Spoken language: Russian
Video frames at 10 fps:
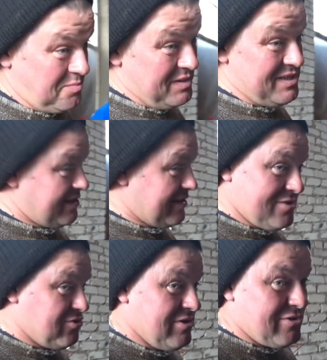к письке, так
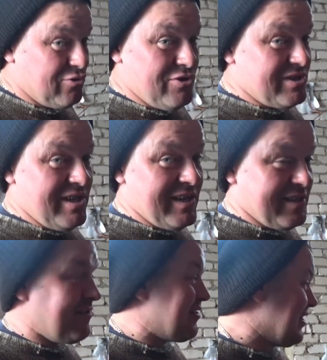что никто не знает
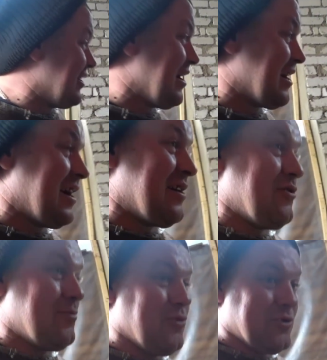наверняка, как
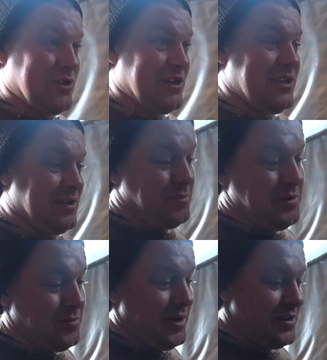оно будет ходить.
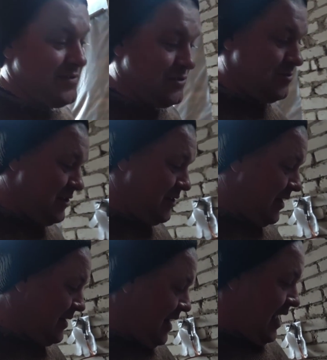Понимаете, в чем дело?
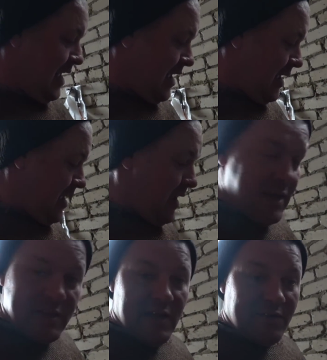
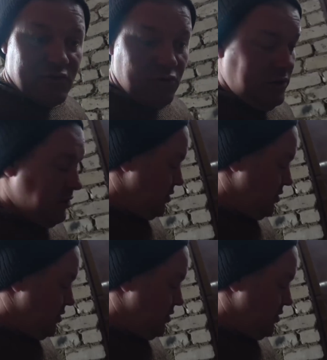Так, все,